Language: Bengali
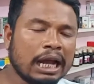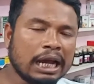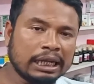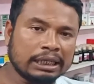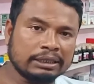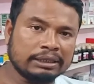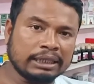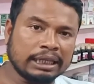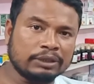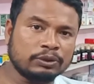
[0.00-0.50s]

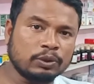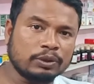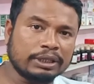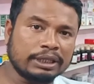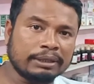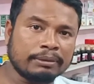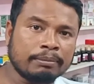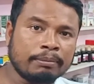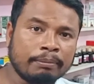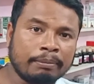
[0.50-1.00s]
আর তার
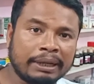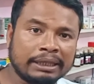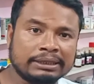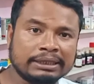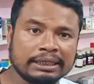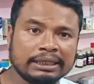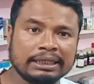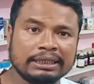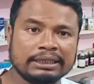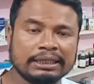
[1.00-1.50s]
সঙ্গে
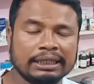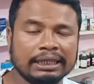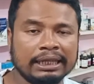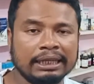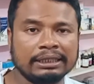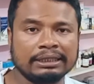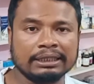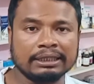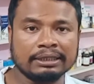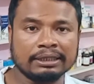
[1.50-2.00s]
বাচ্চাদের যে
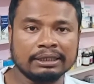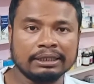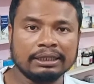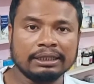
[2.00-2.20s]
এই যে